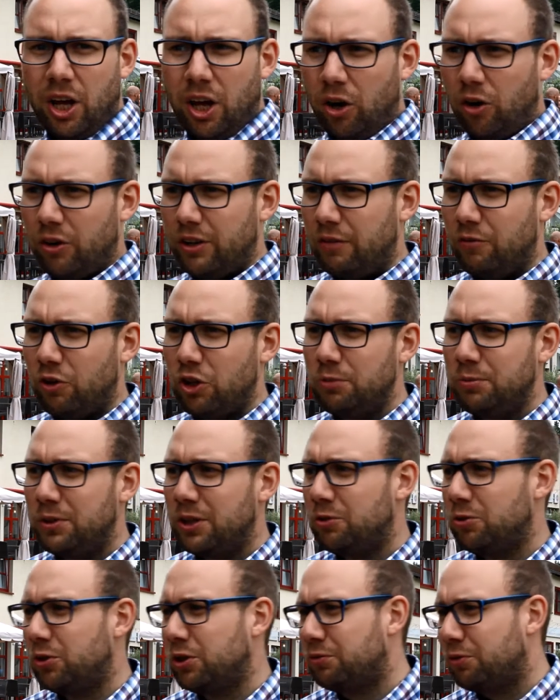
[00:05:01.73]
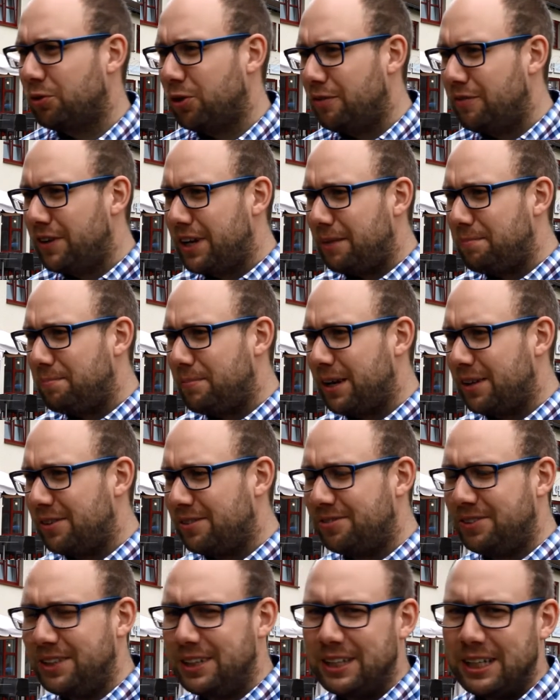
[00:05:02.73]
und dann würde ich mich natürlich freuen, wenn ab März
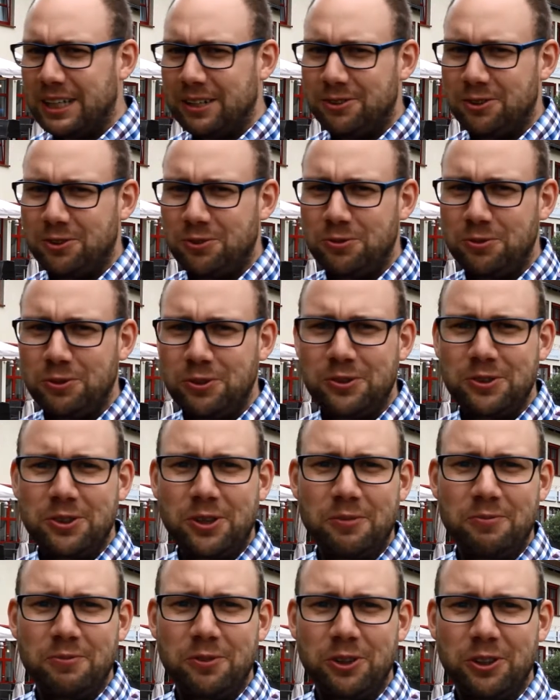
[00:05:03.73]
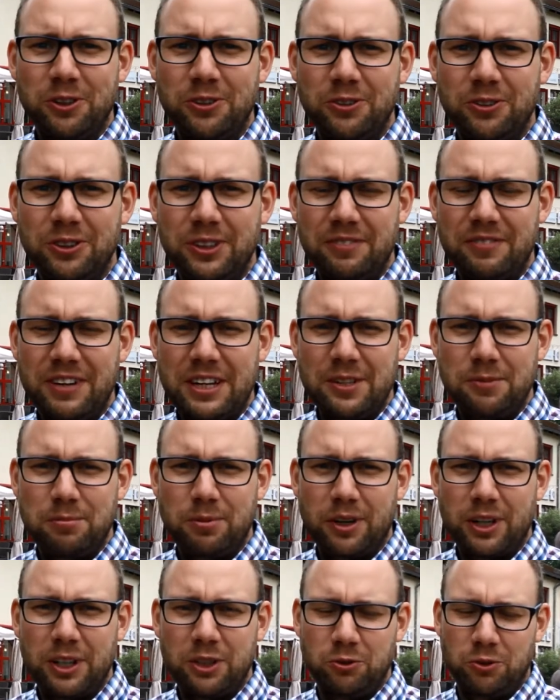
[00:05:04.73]
viele Gäste zu uns kommen würden und den
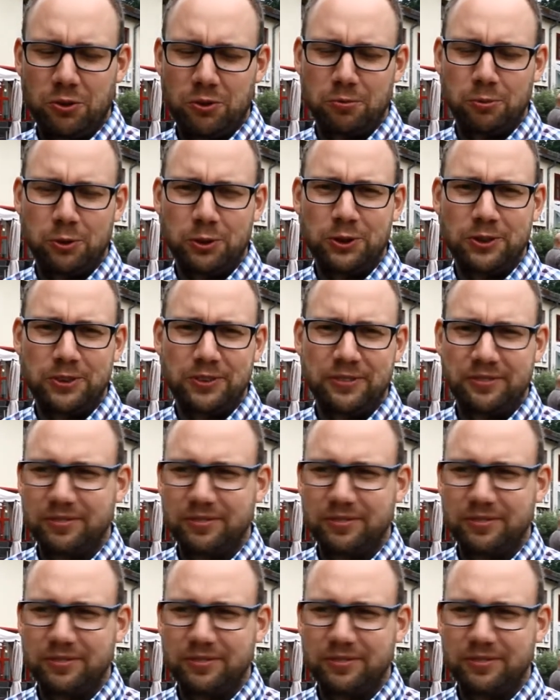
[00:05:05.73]
Wellnessbereich nutzen möchten.